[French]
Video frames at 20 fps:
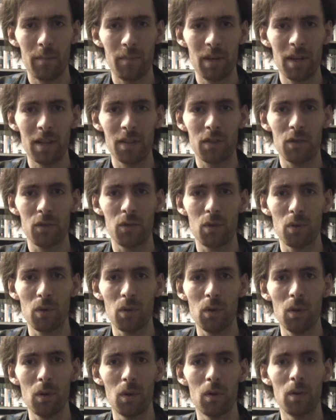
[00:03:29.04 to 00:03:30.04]
la
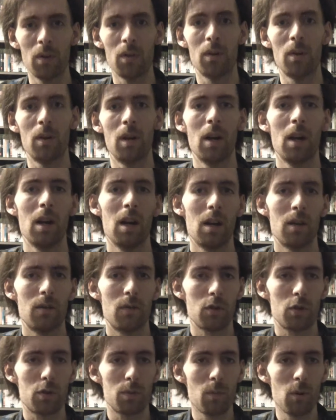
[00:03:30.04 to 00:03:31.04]
PS2
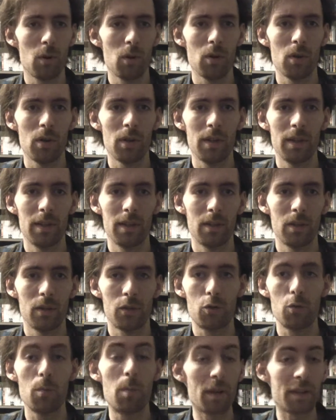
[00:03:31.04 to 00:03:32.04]
franchement
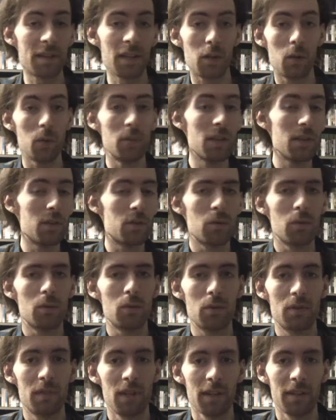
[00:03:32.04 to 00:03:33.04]
tu passes à côté
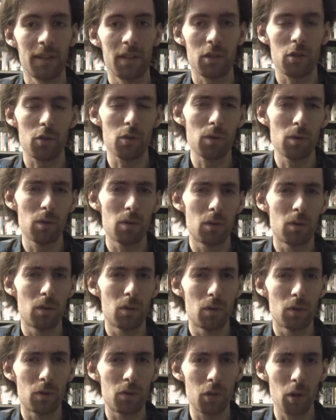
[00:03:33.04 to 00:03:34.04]
de, certains
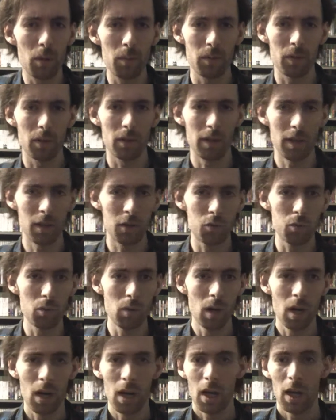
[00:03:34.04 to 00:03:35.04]
jeux top et
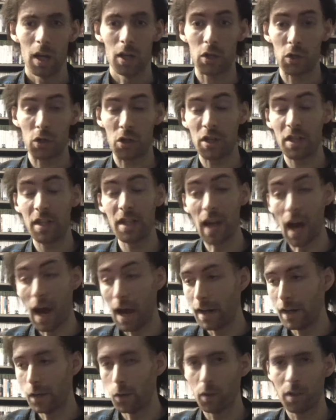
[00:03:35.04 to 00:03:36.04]
tout j'ai dit
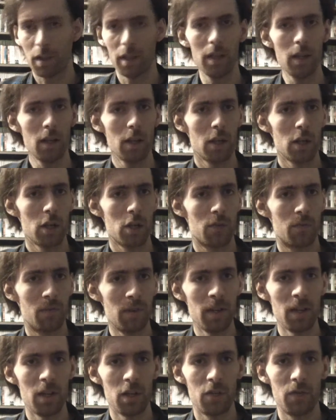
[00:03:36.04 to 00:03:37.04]
allez ok,
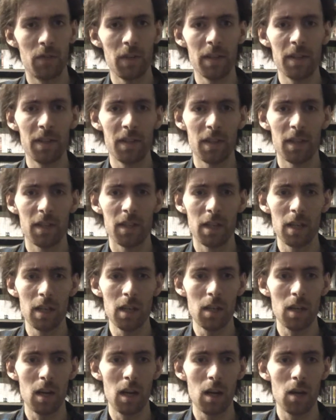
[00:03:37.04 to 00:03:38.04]
je vais, je vais
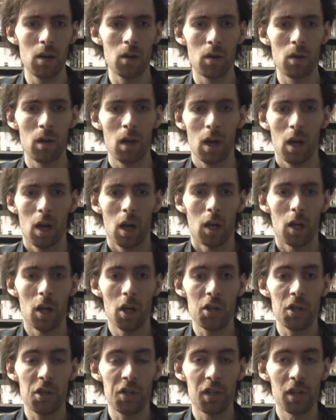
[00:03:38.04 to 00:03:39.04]
essayer. Là, euh,
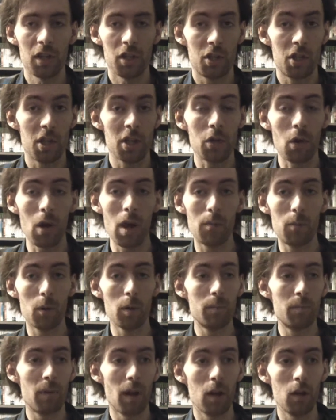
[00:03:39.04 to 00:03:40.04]
là j'étais dans la
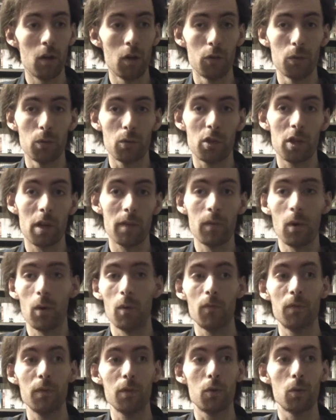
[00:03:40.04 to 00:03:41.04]
bonne période où j'avais
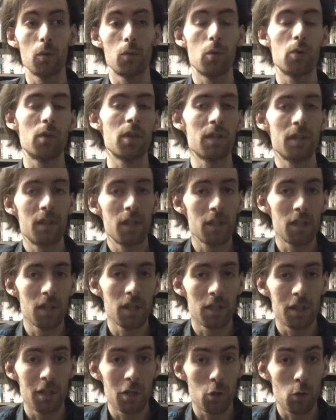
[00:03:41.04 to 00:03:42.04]
envie de, tester
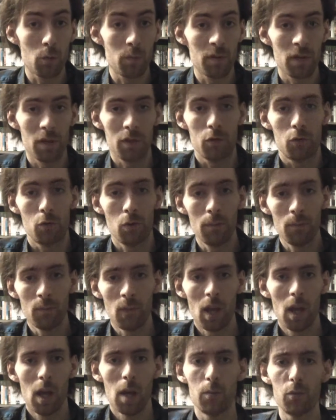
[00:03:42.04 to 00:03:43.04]
des, jeux PS2.
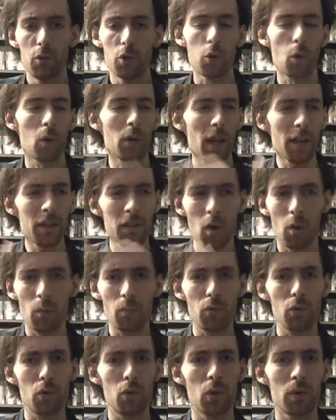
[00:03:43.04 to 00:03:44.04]
Et puis je regardais
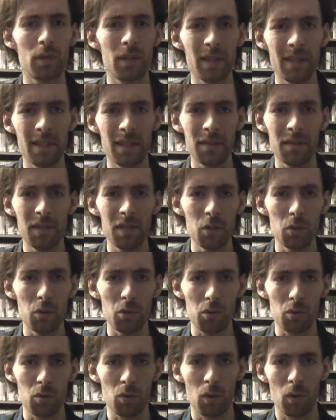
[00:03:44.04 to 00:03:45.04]
en plus euh, des,
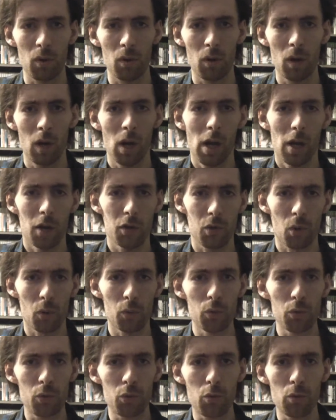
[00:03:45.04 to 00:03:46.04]
vidéos sur, euh,
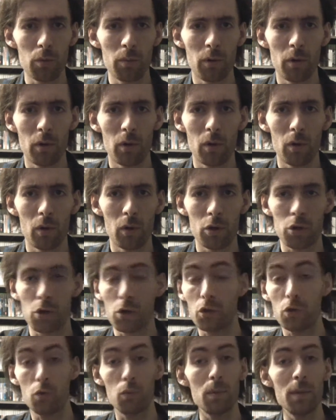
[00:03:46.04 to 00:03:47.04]
sur YouTube.
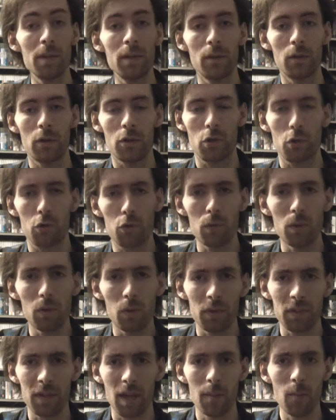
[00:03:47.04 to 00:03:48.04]
je, suis, je
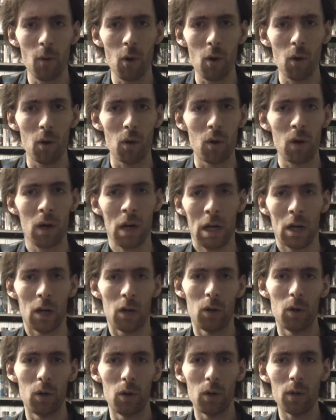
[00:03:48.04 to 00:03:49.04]
suis notamment
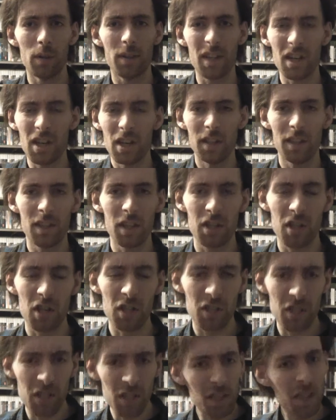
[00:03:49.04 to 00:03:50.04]
des,
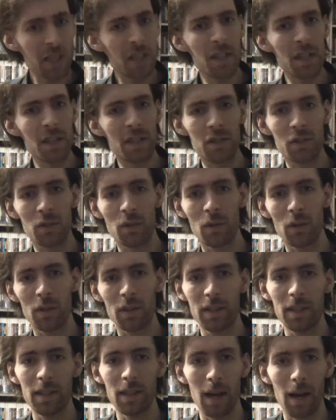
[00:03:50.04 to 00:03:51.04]
GJX
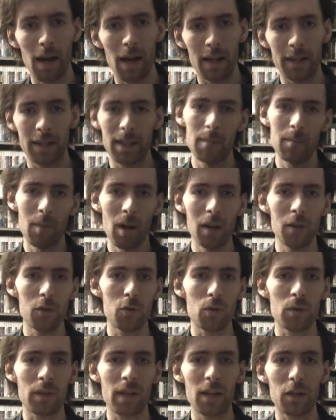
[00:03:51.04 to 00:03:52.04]
qui, a, qui a
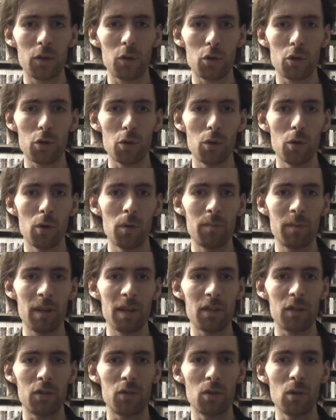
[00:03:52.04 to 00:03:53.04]
parlé de quelques jeux
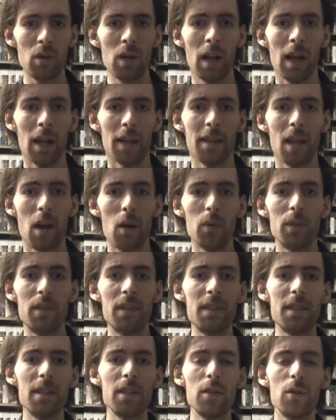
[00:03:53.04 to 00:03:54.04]
PS2. Il y a
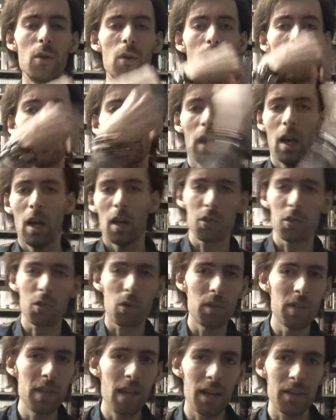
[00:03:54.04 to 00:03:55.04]
aussi
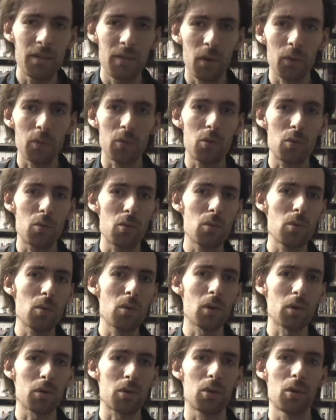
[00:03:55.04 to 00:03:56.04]
Sony
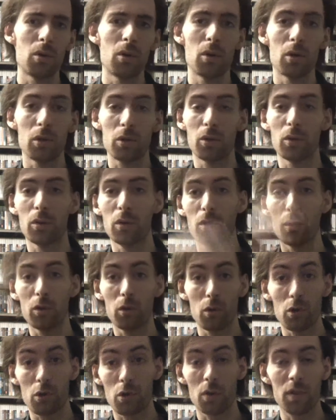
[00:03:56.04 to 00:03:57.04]
Adventures
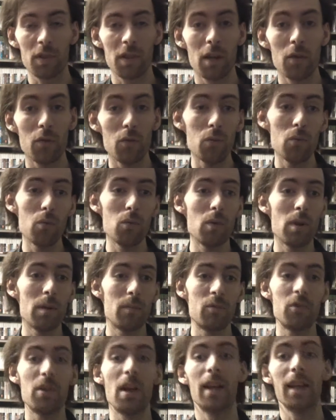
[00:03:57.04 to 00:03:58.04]
que, que, je salue.
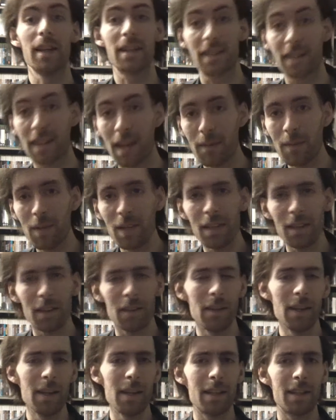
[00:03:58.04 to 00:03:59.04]
Et puis Alex
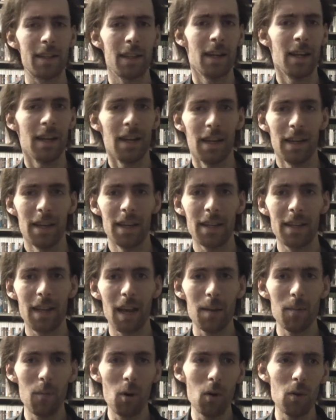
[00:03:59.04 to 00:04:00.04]
Gaming. Et,
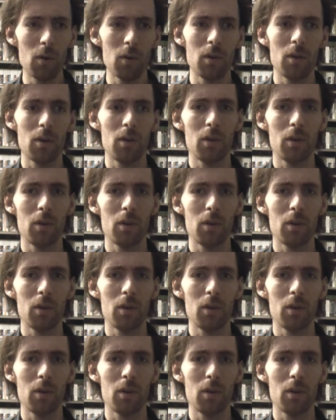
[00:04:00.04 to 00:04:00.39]
également